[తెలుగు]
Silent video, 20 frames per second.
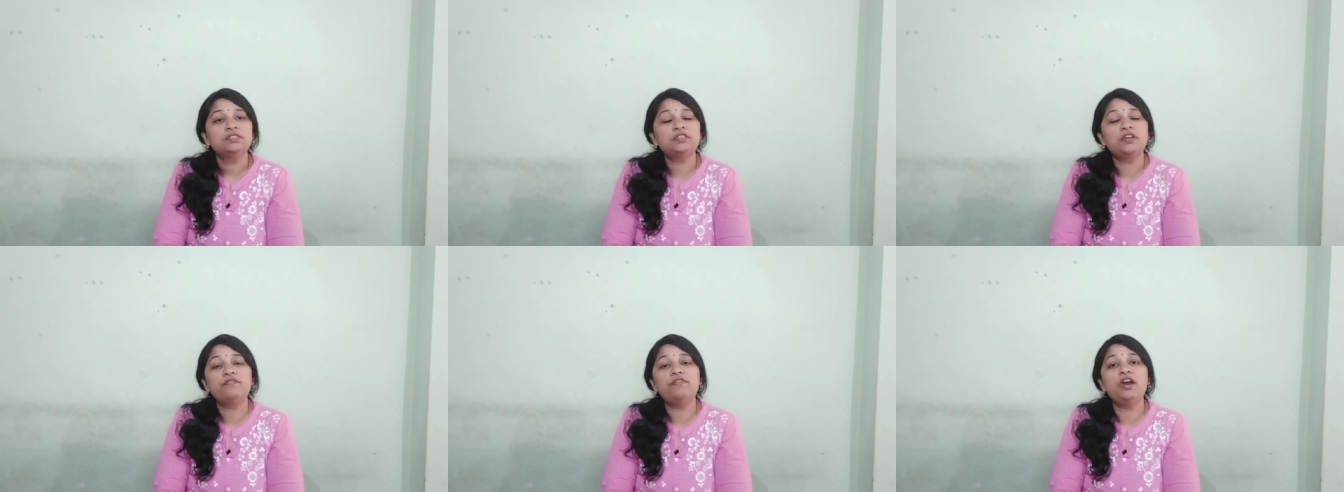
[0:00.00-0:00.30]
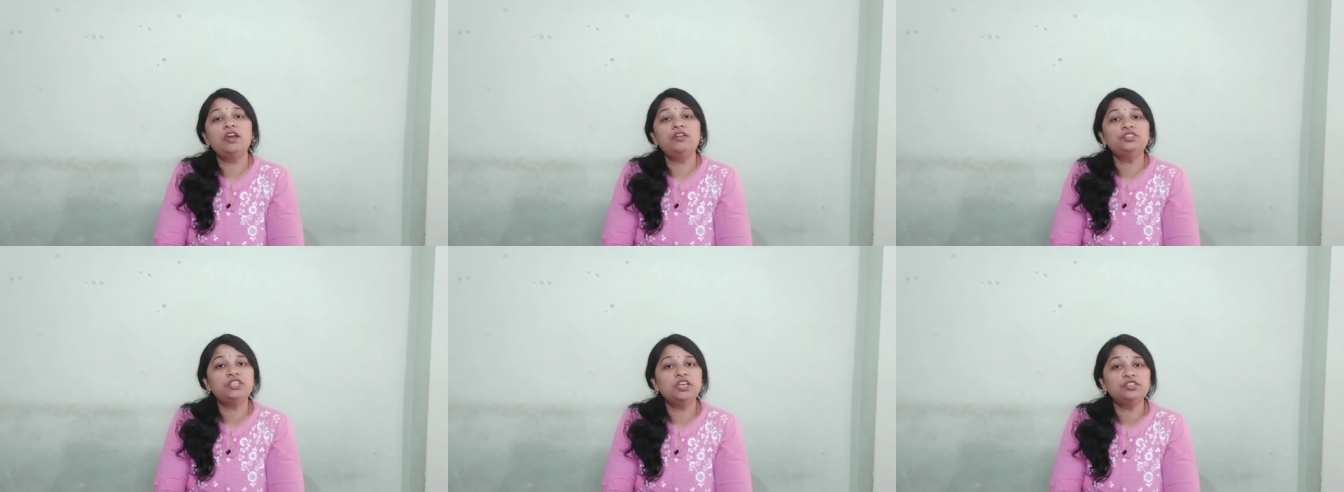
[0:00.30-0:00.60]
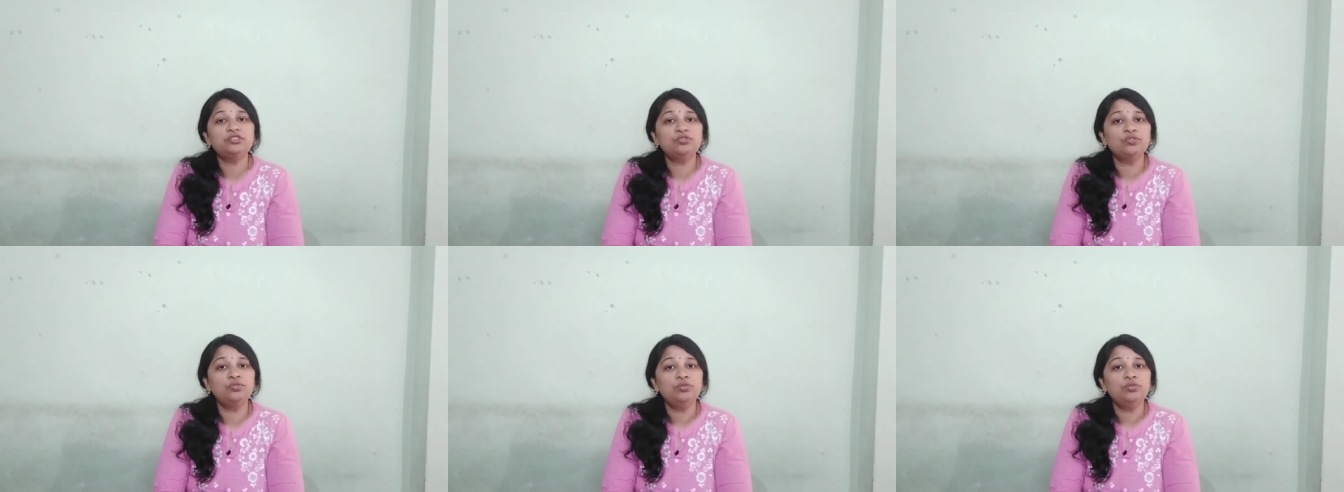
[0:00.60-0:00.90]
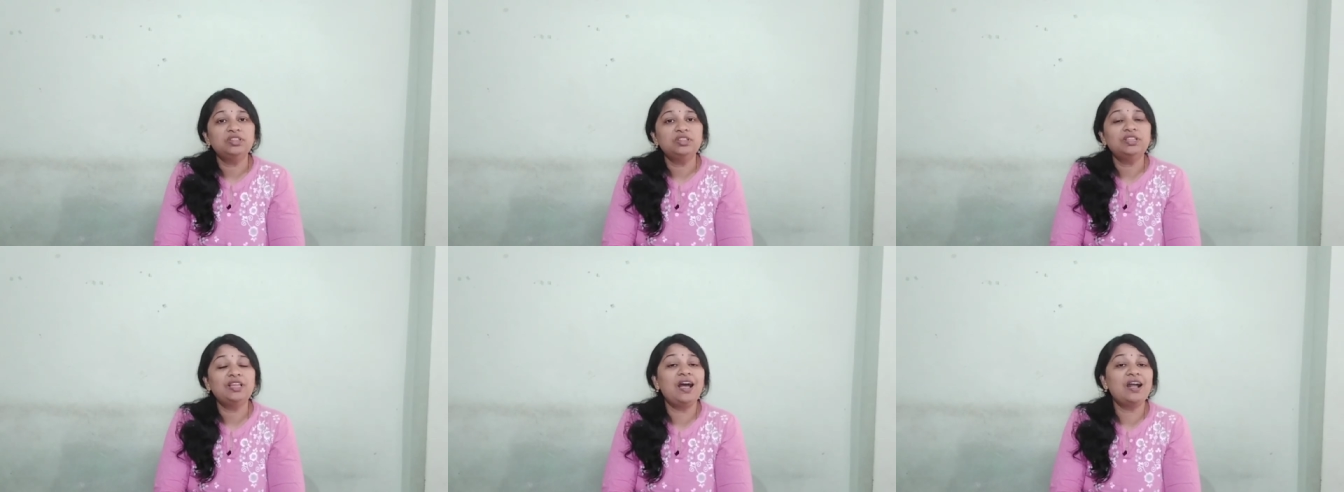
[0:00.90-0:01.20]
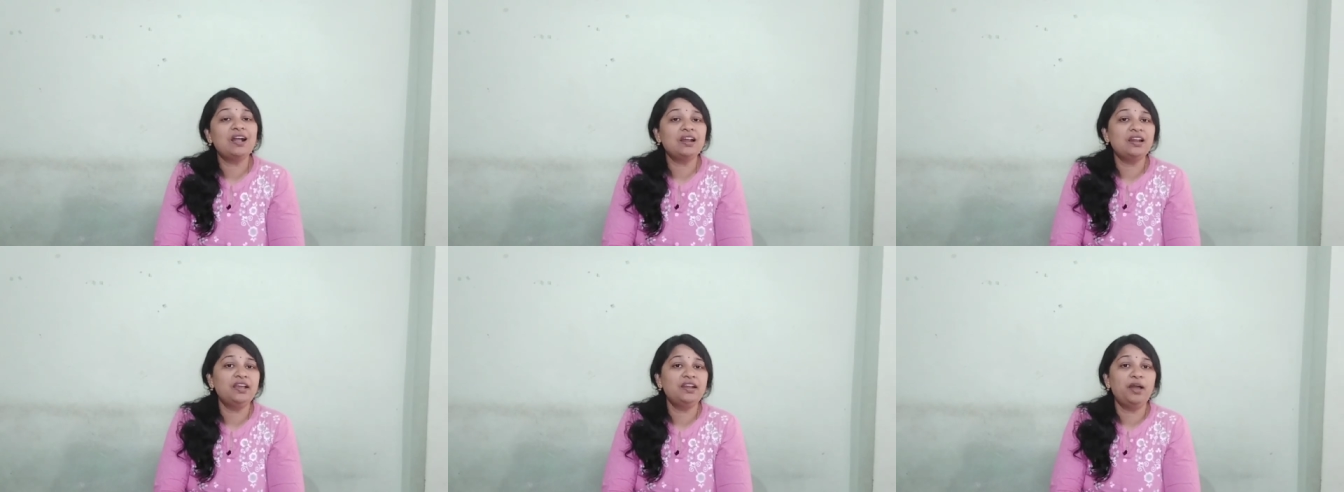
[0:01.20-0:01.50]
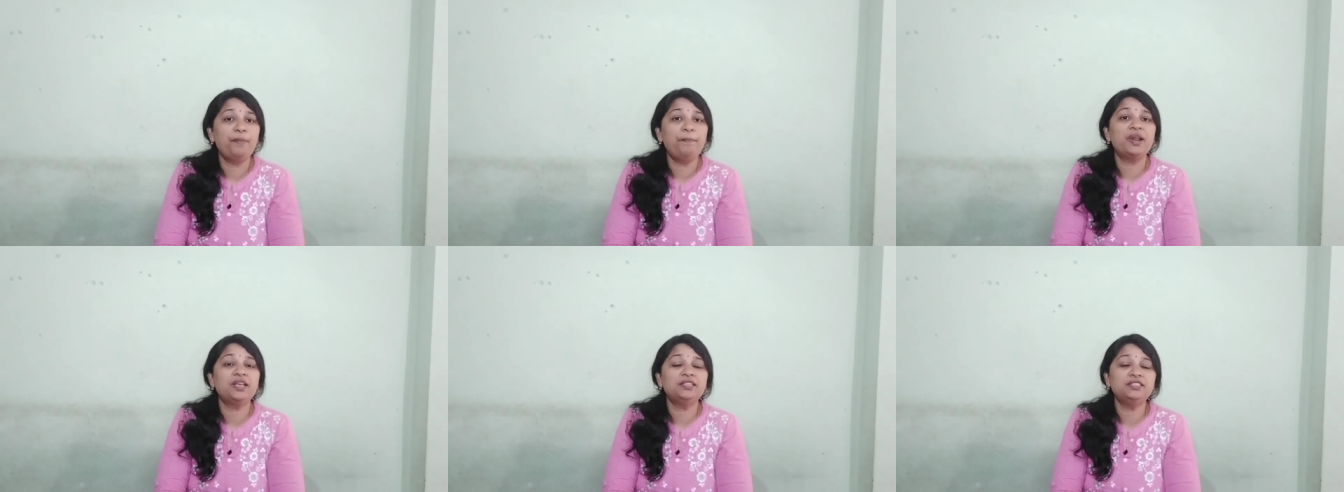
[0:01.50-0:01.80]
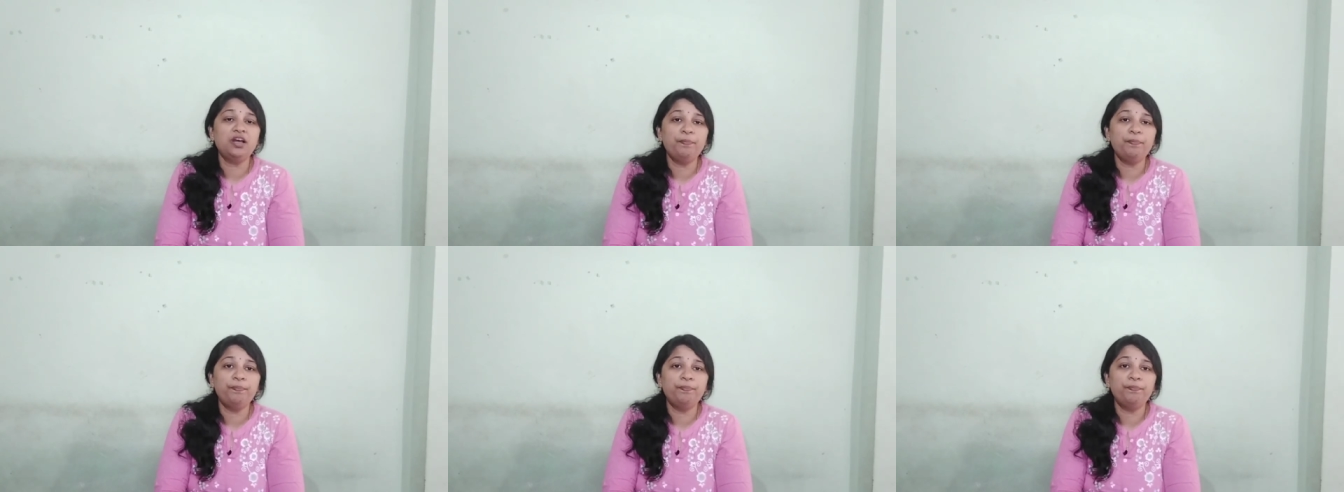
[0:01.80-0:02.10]
సవాలు చేస్తూ దాఖలైన
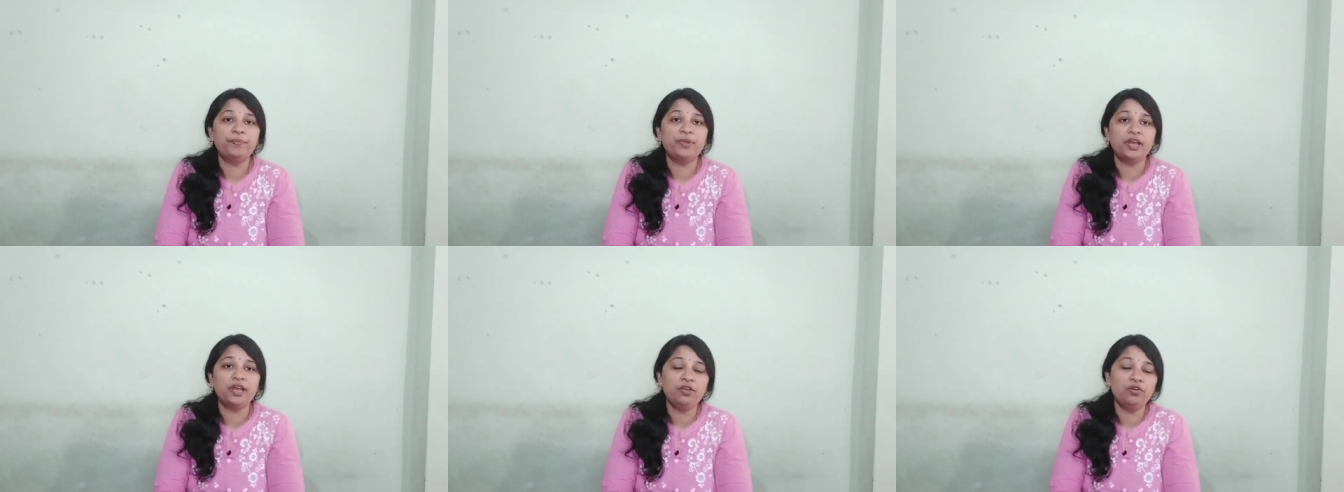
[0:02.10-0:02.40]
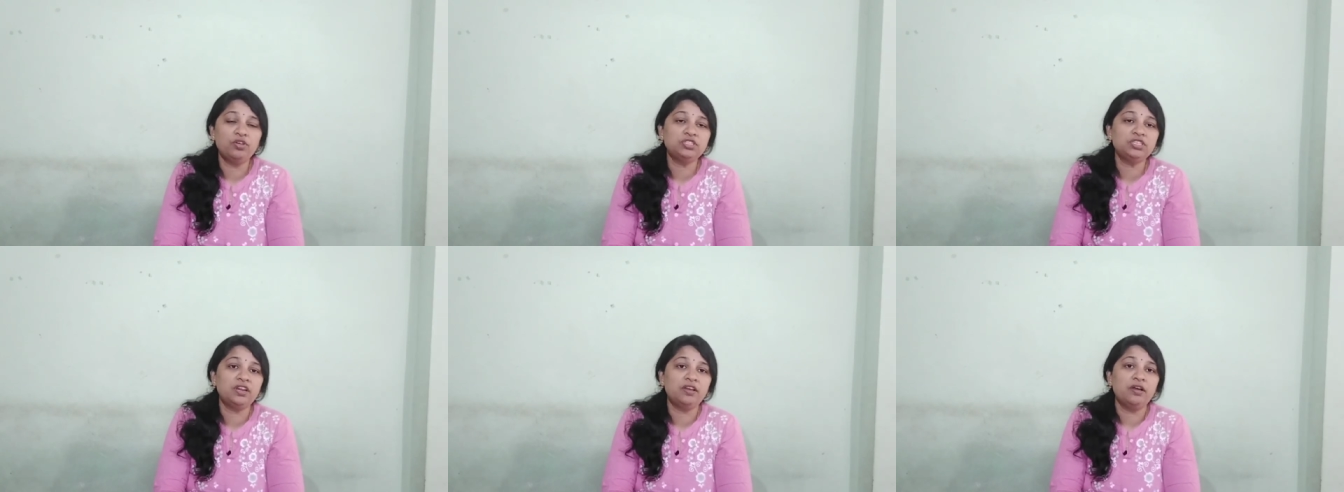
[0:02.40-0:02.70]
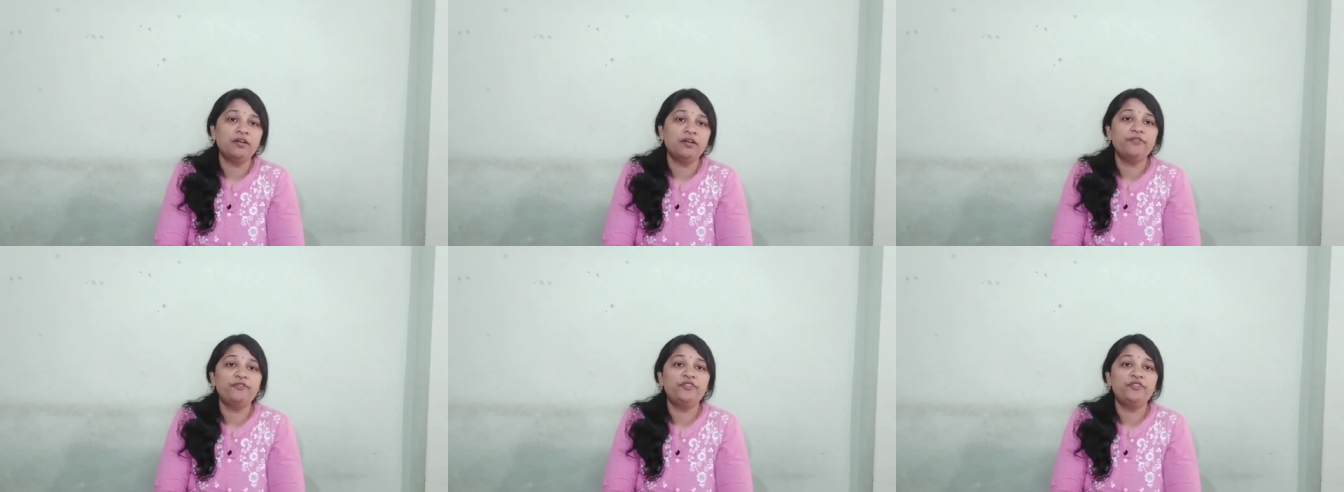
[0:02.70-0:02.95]
ప్రజా ప్రయోజన